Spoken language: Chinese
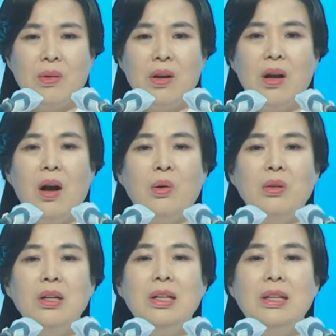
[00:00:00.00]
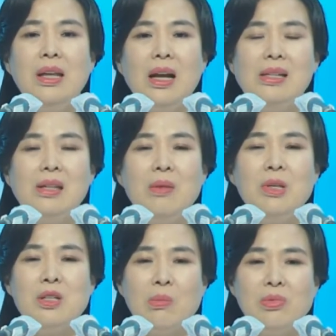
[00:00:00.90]
盼望天国的人会爱
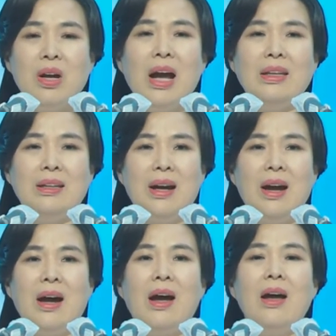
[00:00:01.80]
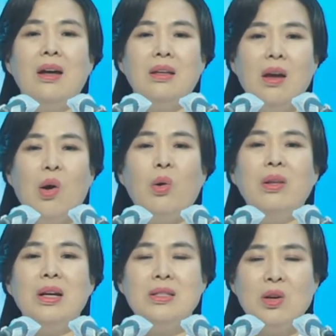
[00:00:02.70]
弟兄。对我们
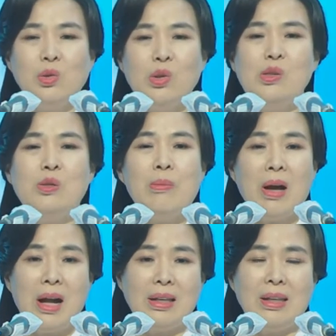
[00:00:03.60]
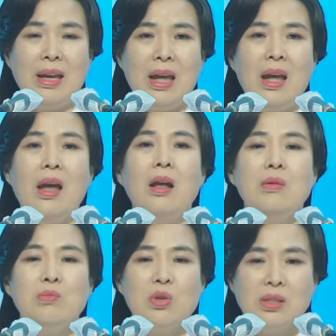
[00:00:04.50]
来说，此生并不是全
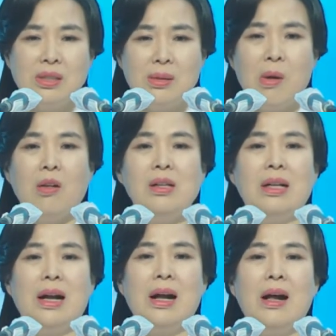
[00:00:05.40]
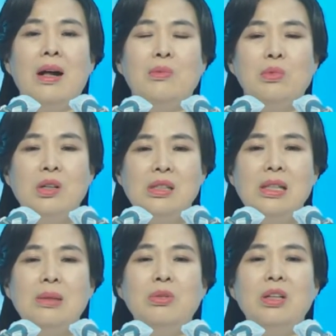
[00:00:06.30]
部。我们盼望永恒
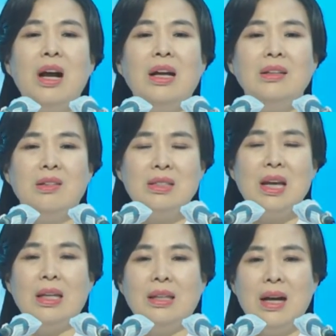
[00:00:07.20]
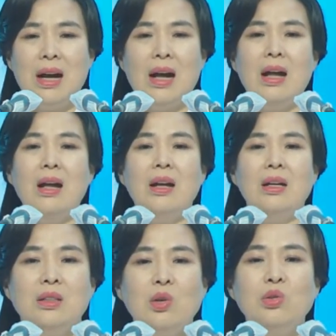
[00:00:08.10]
天国，不会想着吃
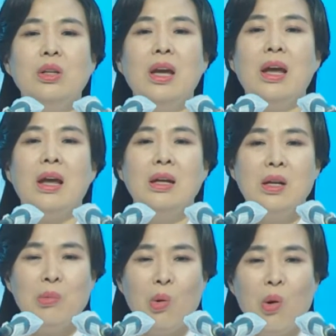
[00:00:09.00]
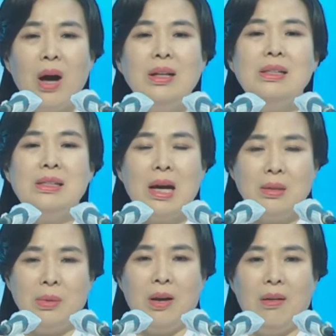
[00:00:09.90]
么、穿什么。
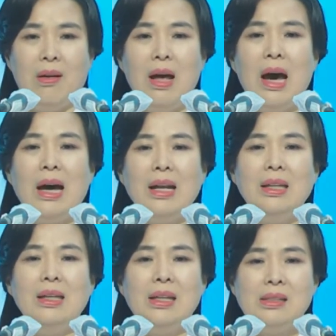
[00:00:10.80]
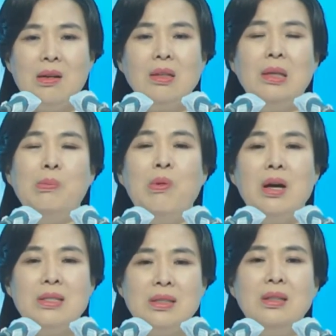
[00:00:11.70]
我们积攒财宝在
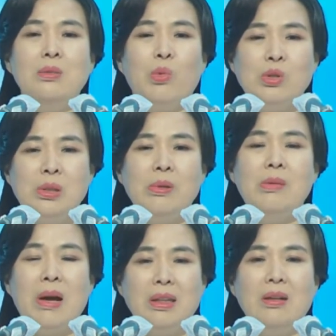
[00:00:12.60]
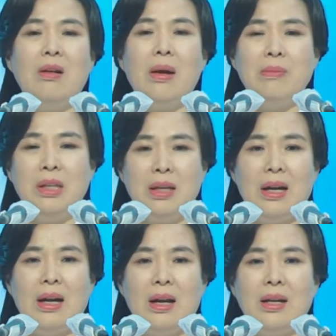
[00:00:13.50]
天国，把自己打造
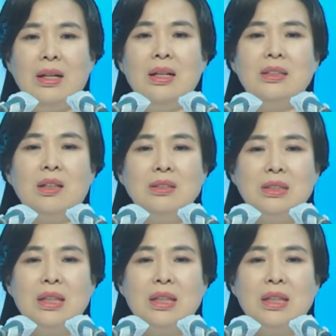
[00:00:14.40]
为讨神喜爱